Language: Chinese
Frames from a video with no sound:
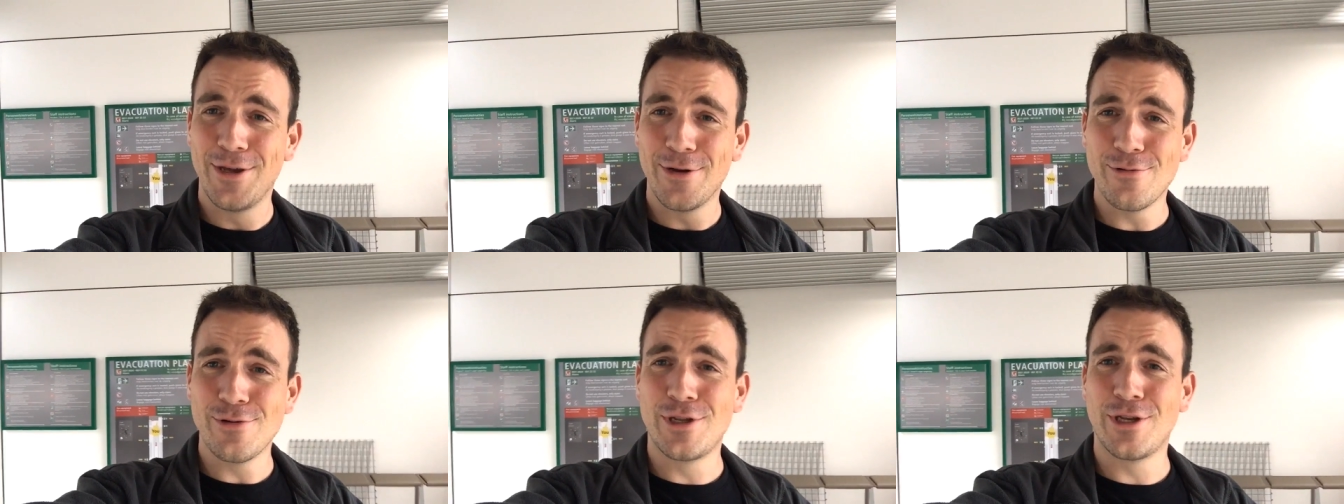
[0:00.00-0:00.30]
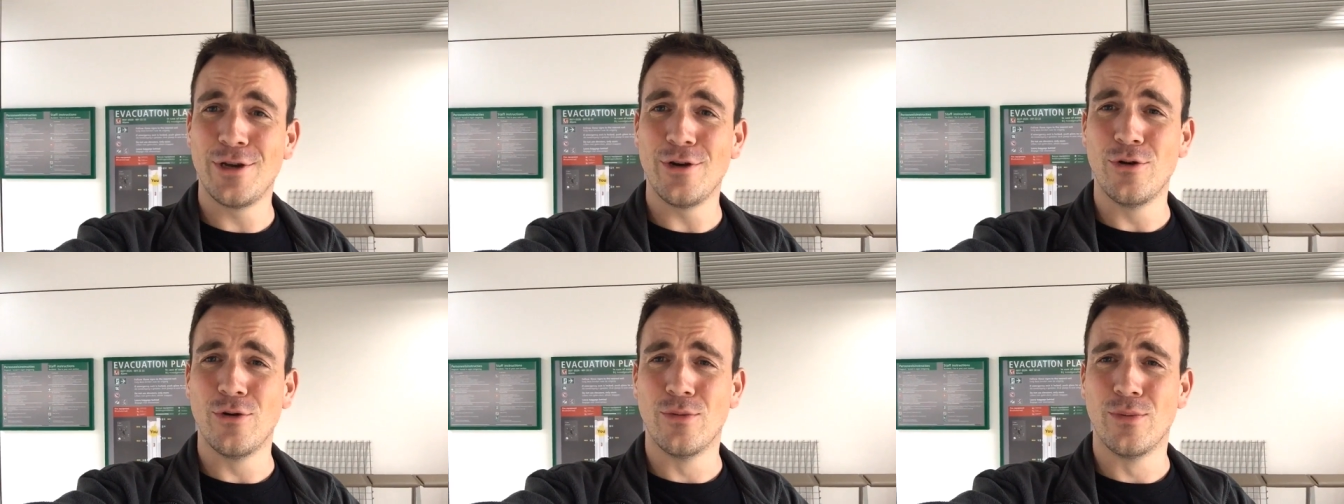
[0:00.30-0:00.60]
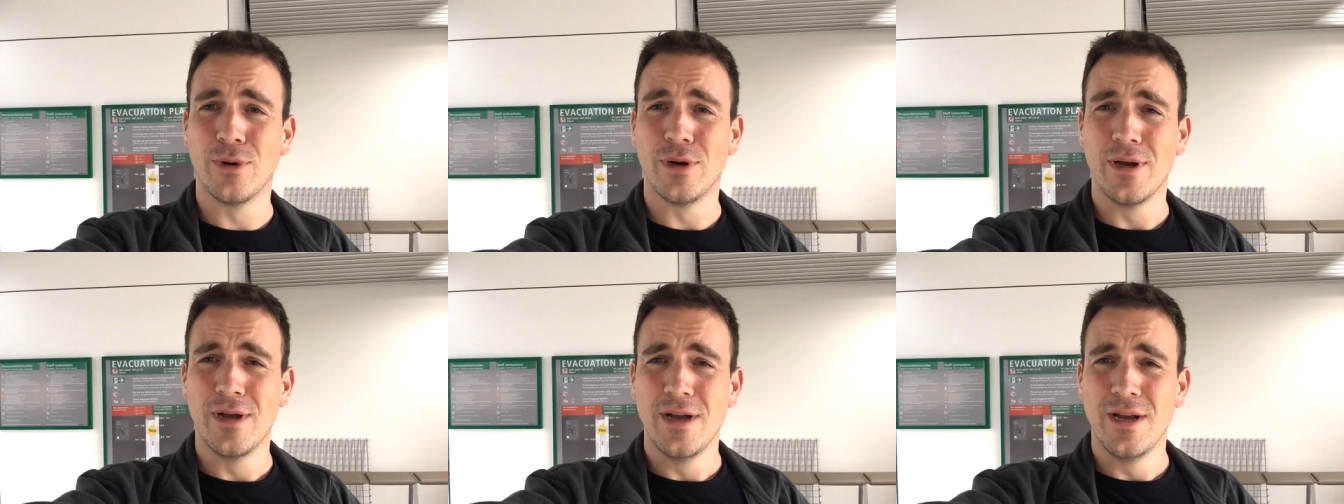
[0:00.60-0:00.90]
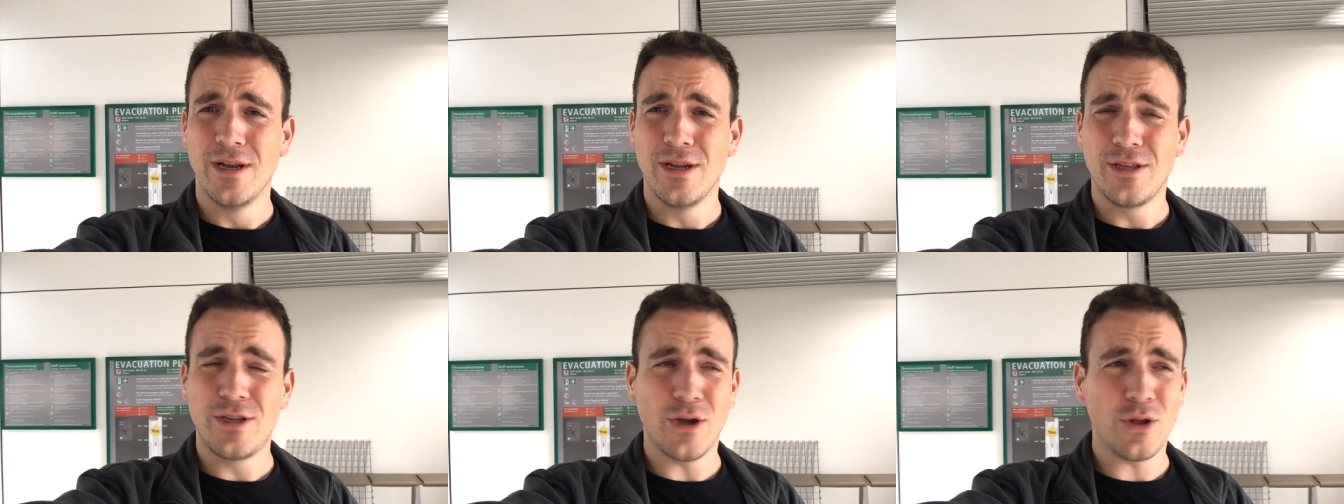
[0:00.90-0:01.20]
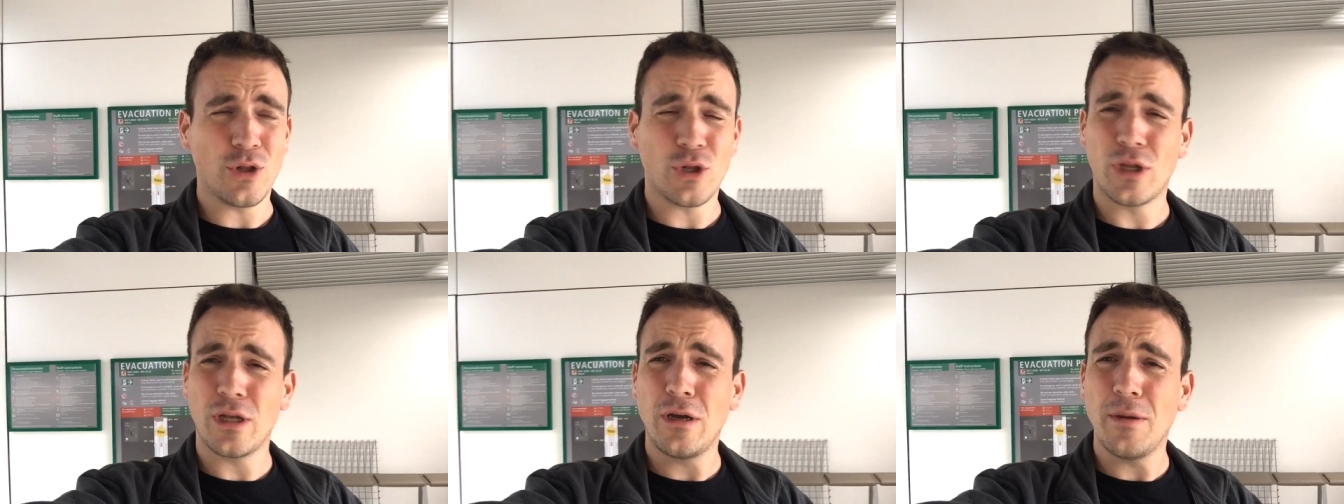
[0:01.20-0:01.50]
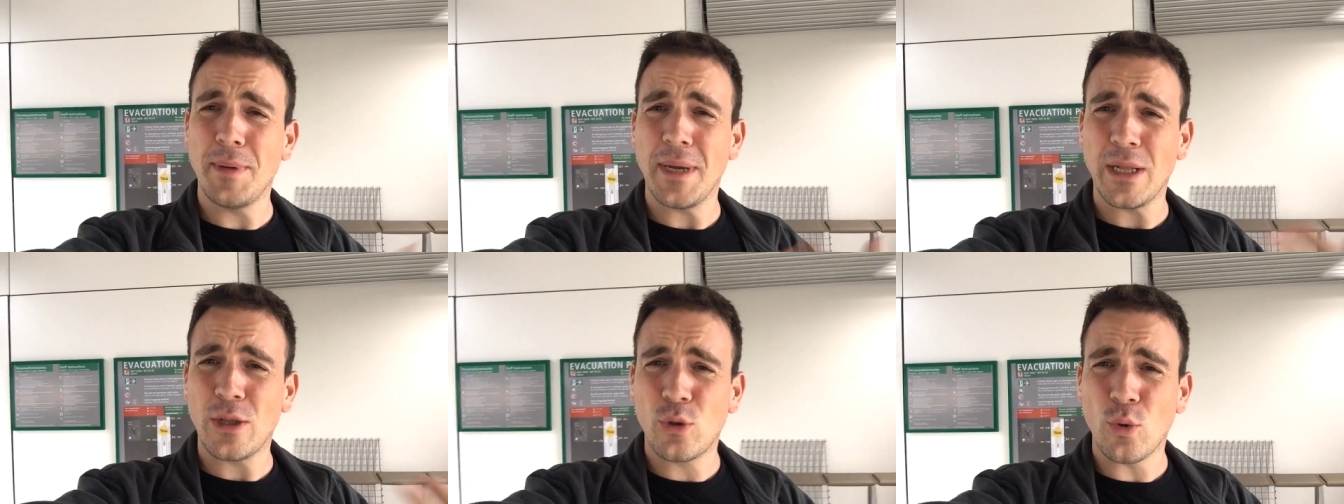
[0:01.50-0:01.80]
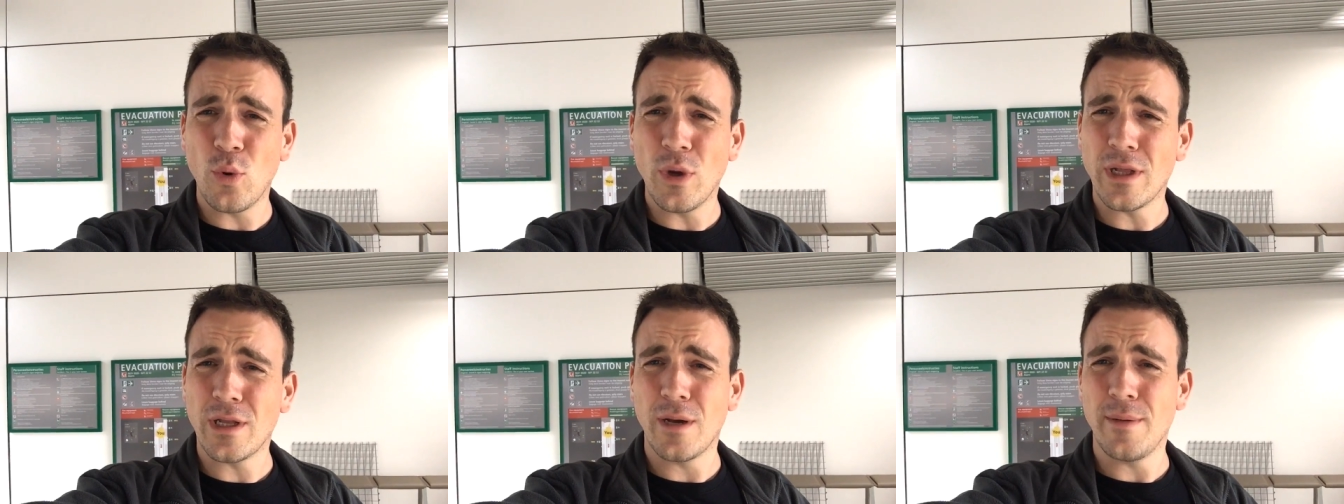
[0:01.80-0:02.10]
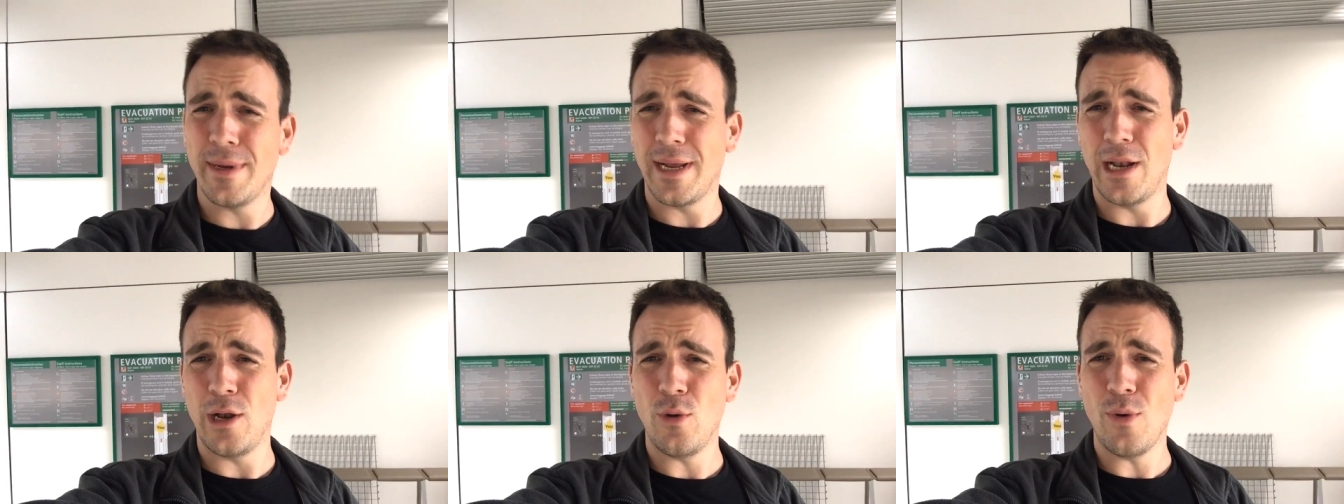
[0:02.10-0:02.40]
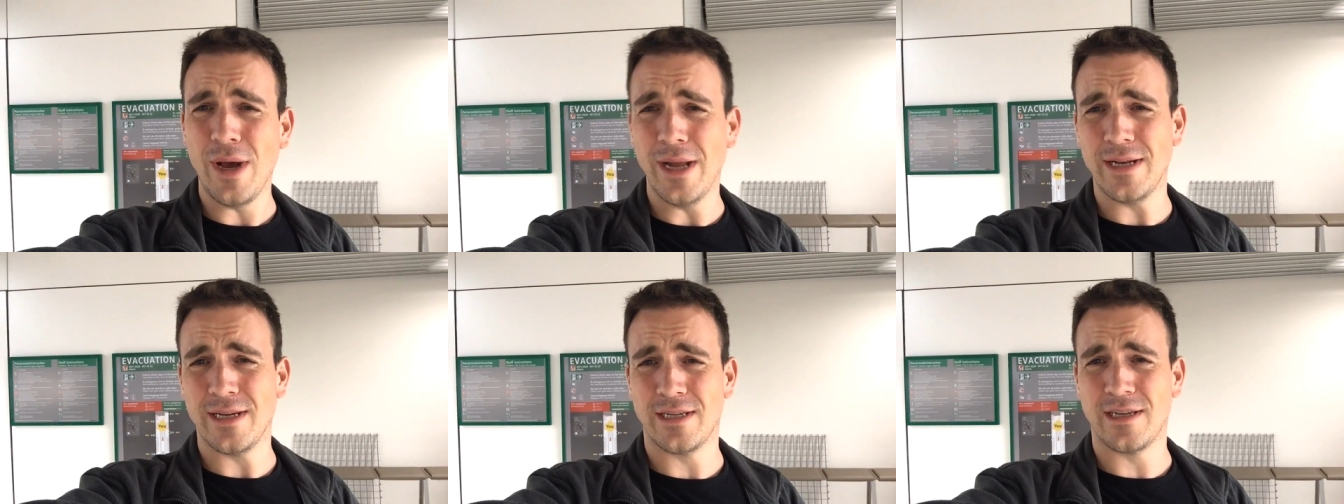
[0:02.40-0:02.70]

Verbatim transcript: YouTube，就特别多、特别乱，